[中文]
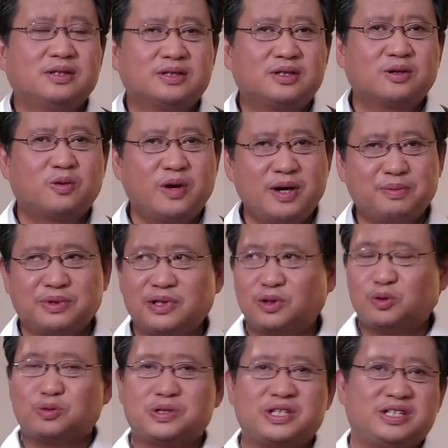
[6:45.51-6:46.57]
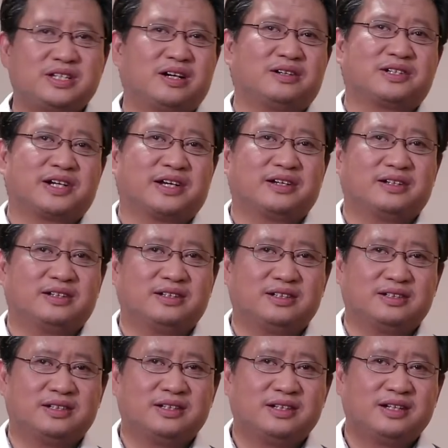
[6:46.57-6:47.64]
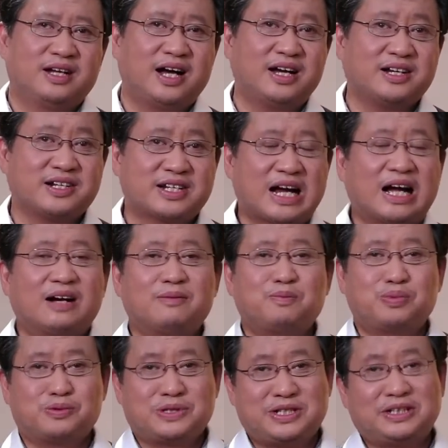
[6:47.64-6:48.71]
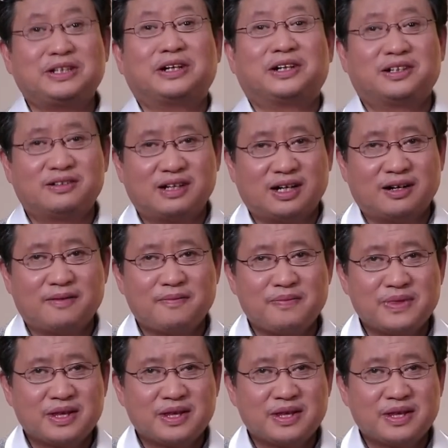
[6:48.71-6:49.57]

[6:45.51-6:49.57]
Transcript: 这怪不得杜金要这个暗杀普京呢，是吧？